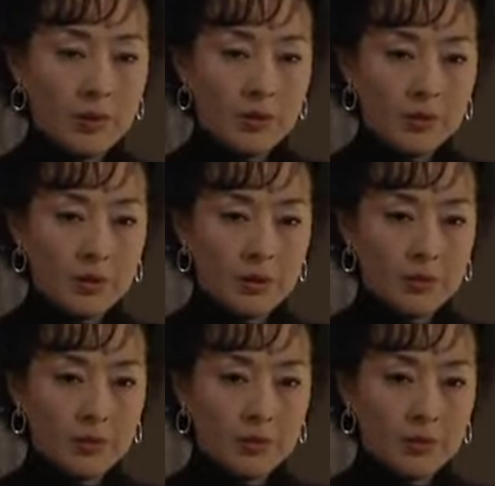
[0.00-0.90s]

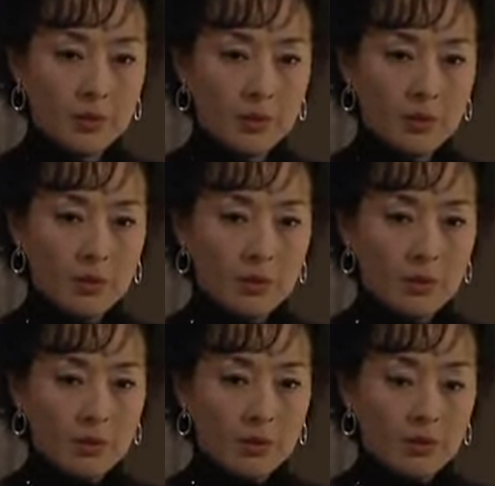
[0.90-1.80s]

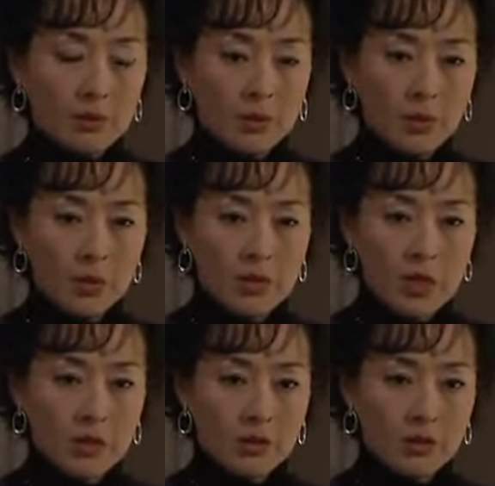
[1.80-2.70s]
백일홍이라면 그때
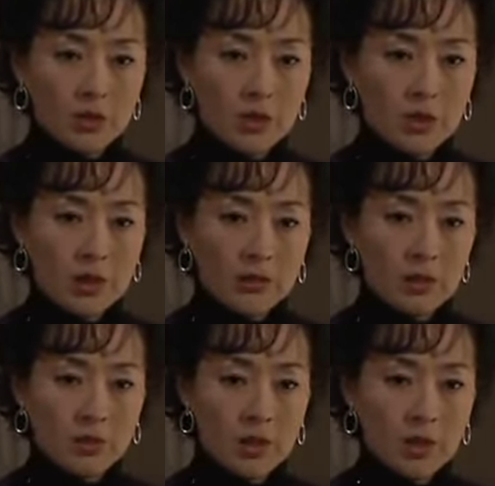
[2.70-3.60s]
공장에서
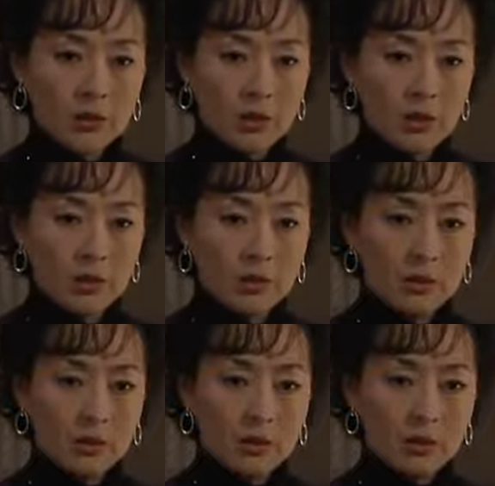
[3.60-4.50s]
쫓아냈던 여자 아니야?